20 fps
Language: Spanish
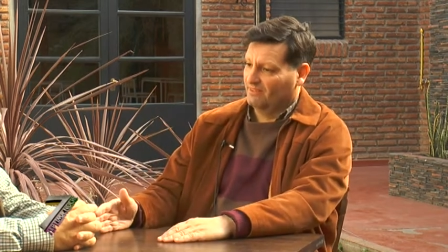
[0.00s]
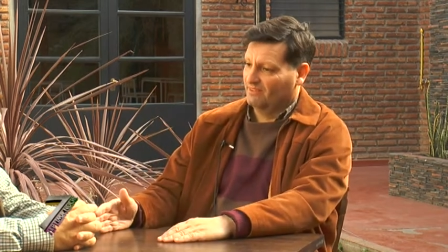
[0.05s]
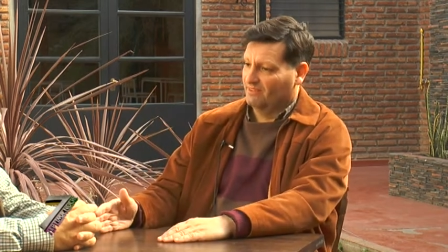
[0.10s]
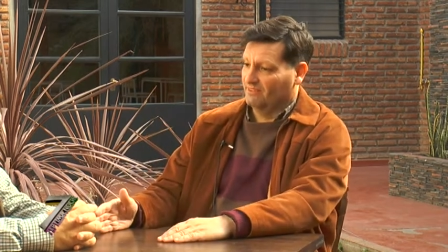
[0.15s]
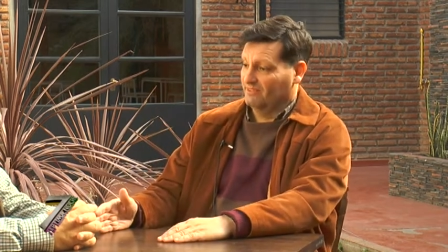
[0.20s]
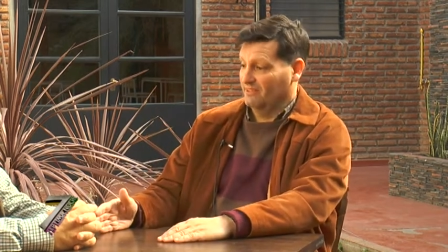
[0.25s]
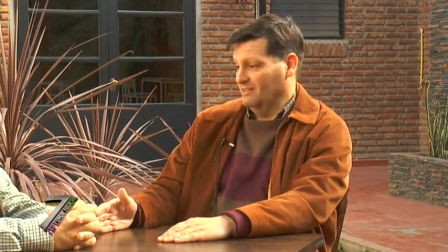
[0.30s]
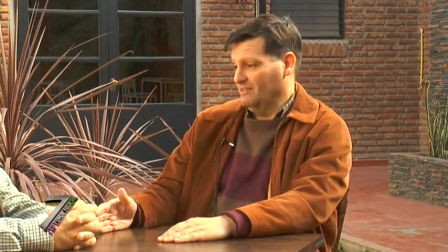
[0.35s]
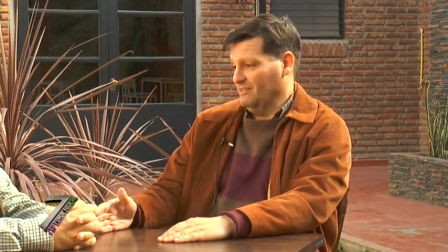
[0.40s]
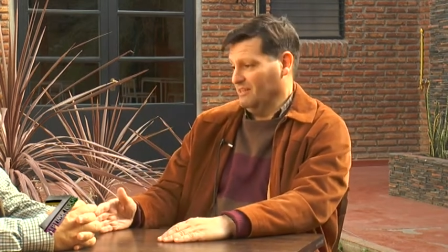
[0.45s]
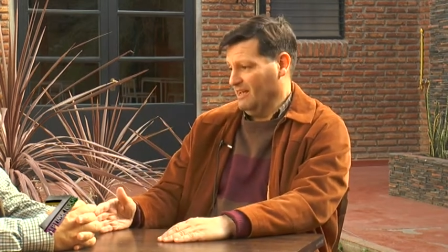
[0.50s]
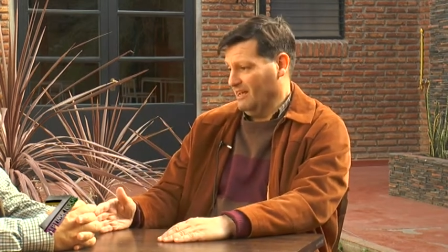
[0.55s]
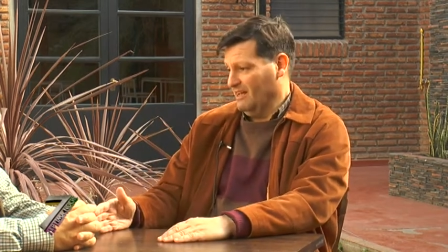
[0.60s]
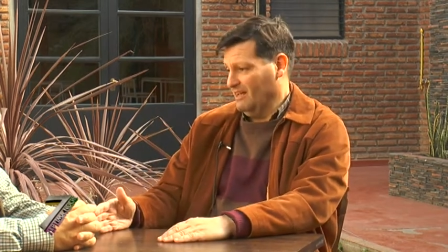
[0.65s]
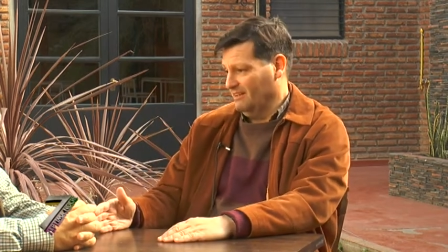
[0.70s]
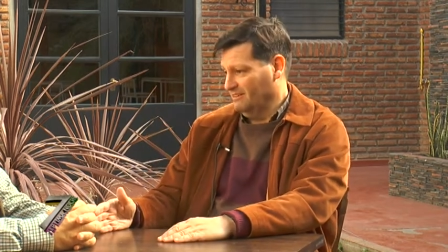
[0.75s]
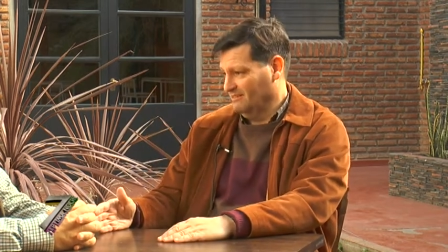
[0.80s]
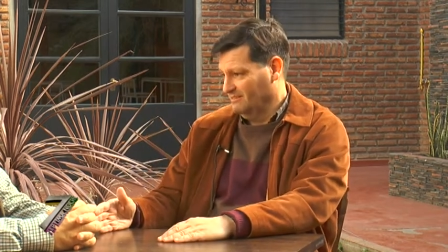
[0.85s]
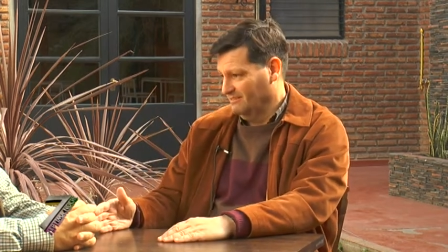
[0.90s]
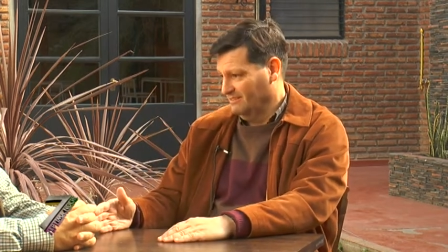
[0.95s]
dice
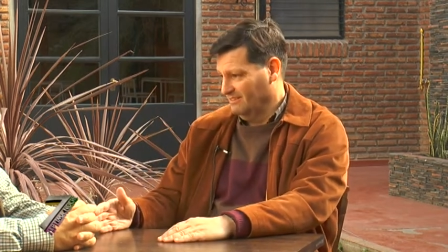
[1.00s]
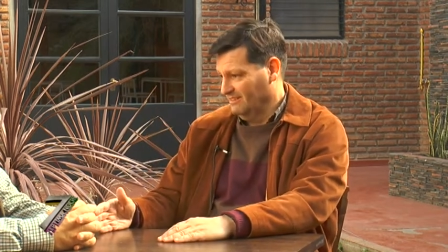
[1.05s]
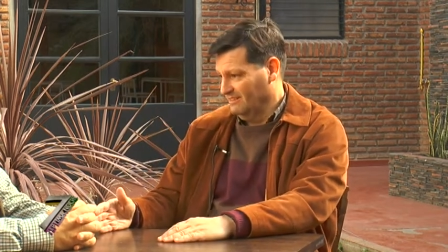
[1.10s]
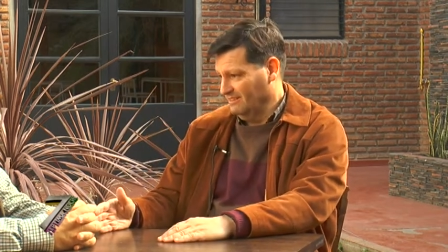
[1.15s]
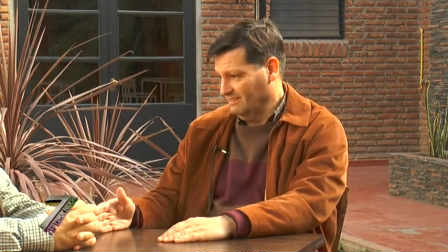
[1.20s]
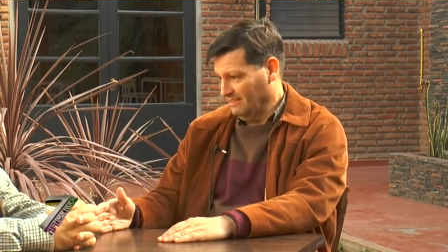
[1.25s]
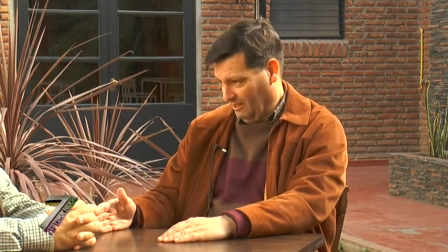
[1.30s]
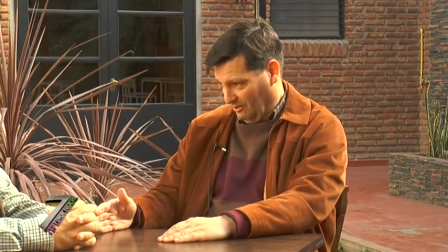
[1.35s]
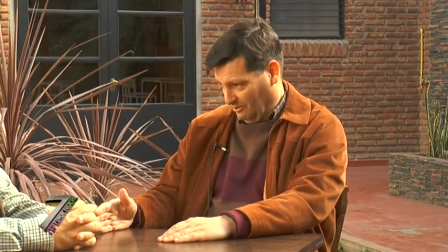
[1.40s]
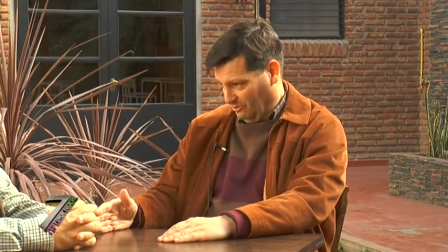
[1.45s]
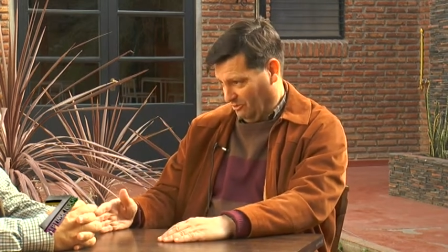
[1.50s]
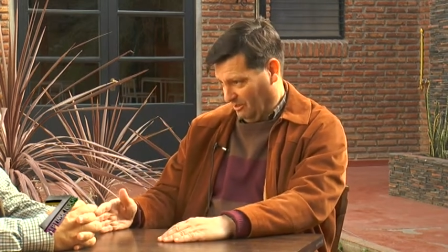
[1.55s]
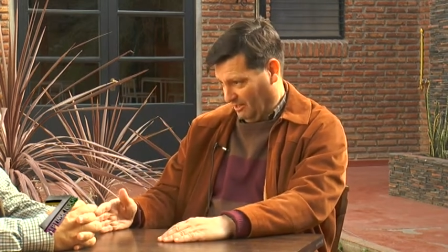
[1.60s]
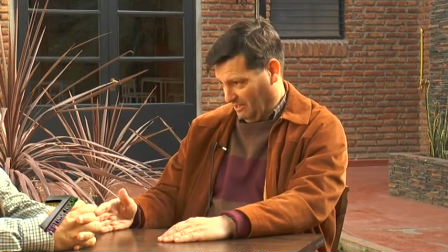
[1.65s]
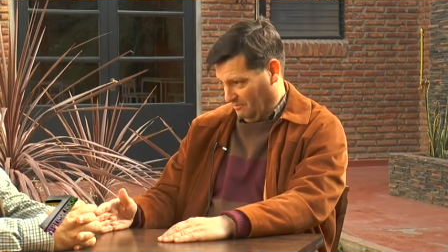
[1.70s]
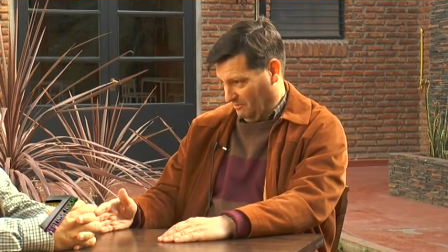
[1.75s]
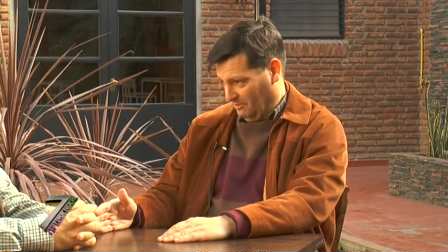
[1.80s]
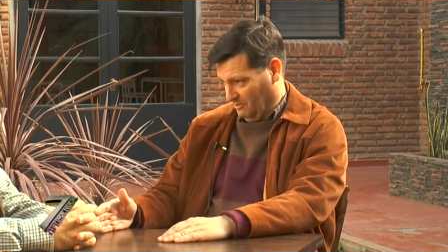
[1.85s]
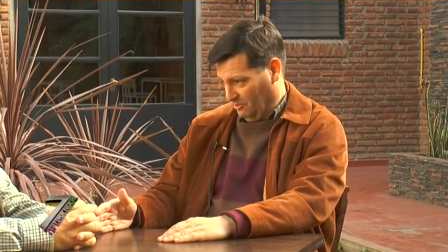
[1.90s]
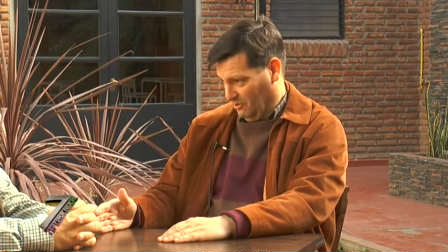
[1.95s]
A y el otro día
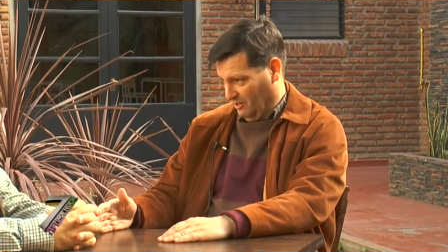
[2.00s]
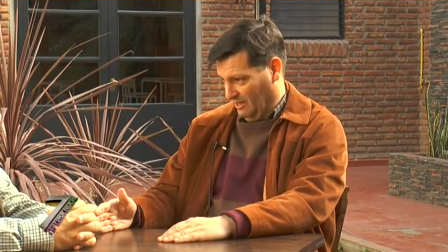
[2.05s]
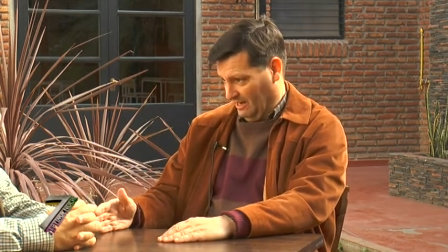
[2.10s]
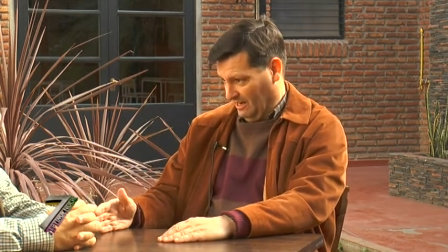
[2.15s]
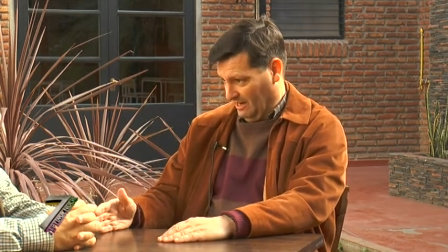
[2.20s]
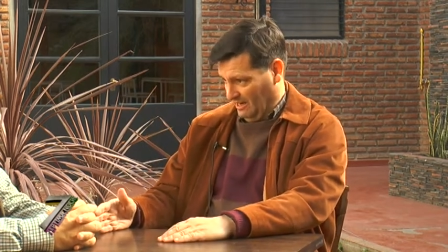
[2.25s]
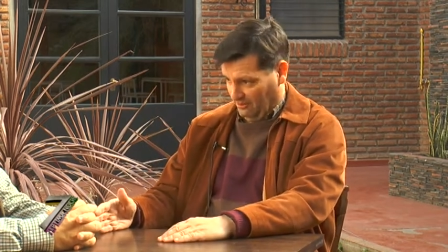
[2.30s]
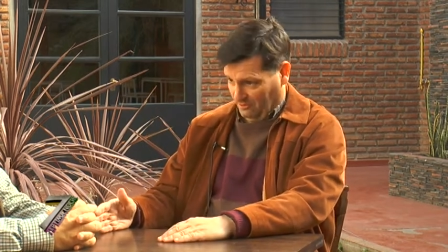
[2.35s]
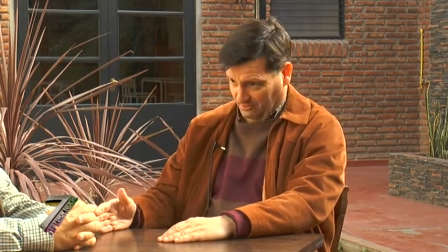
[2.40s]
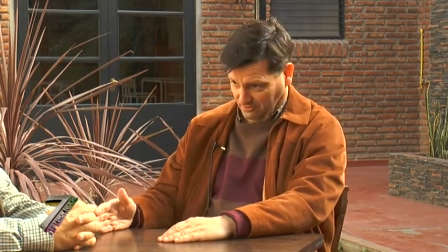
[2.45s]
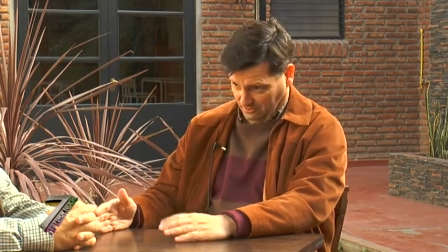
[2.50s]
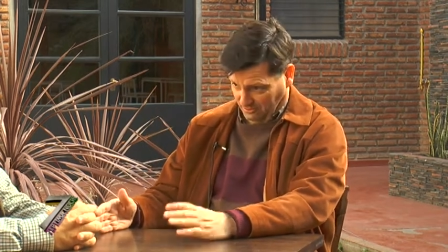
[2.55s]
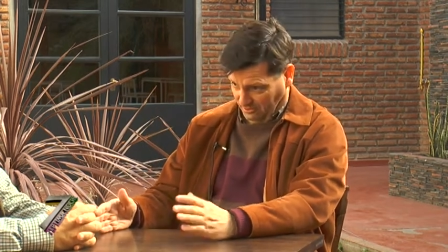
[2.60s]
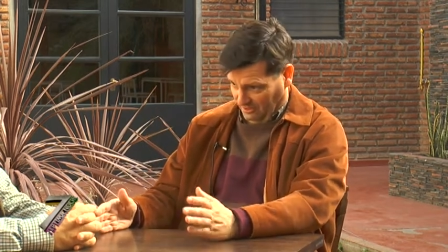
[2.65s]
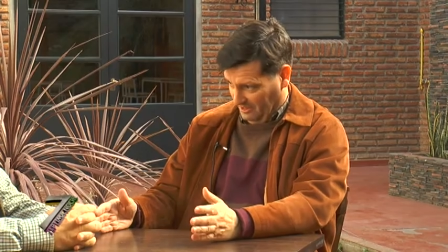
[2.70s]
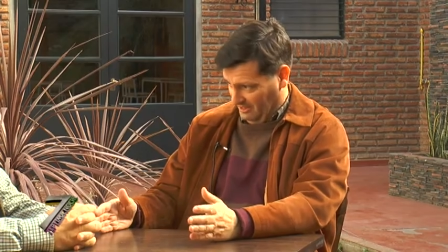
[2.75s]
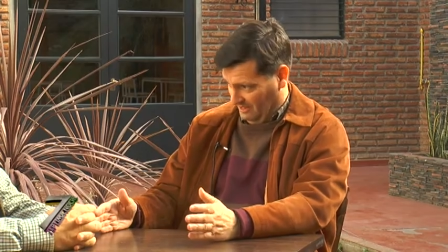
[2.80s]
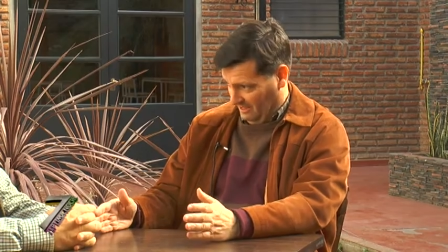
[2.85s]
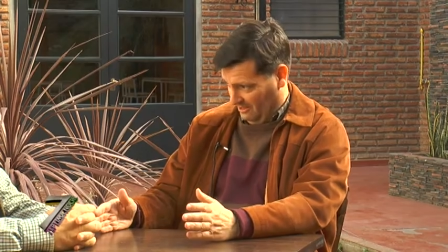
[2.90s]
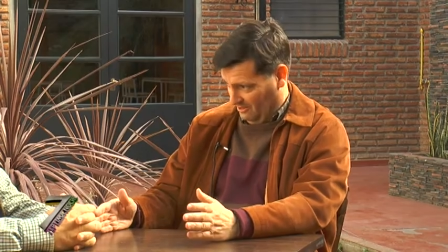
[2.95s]
se pasó de canal o
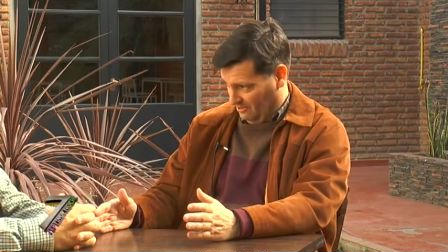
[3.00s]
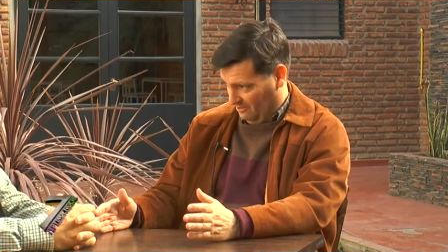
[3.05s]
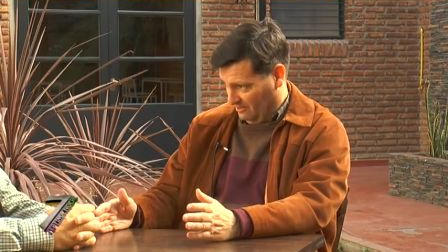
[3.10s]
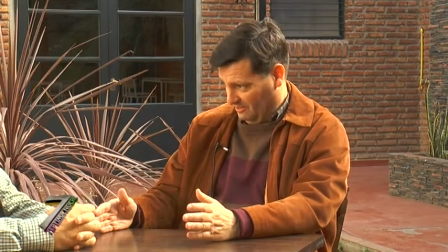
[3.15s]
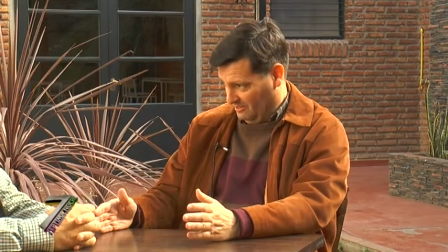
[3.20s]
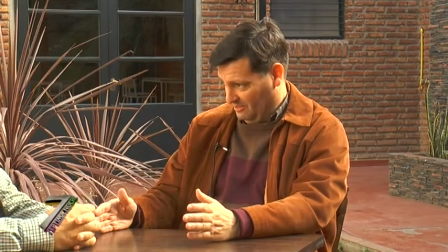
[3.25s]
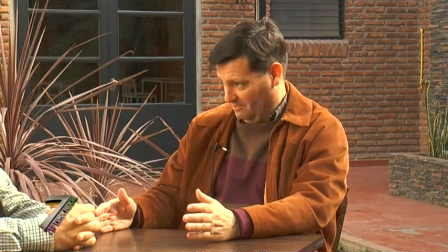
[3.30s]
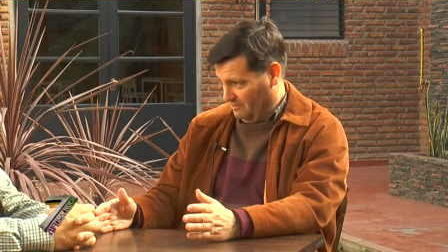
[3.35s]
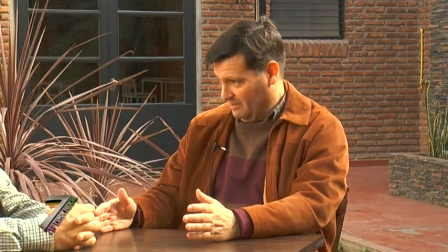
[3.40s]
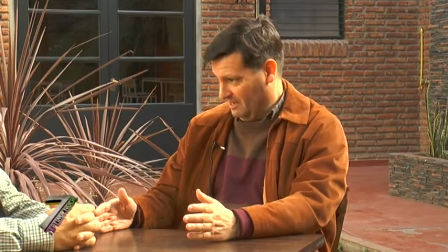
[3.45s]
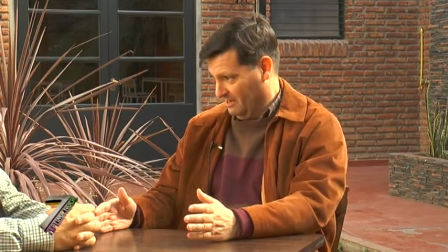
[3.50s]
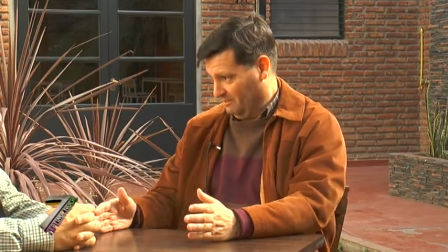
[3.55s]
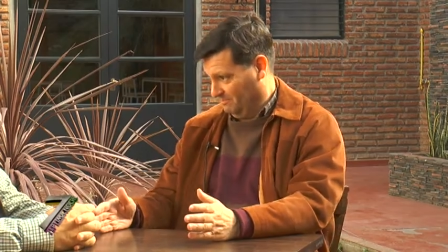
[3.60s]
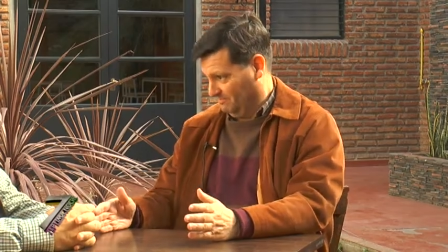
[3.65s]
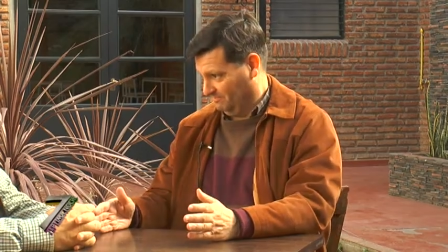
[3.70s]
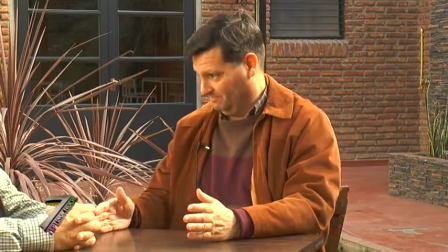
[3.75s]
de diario y dice B.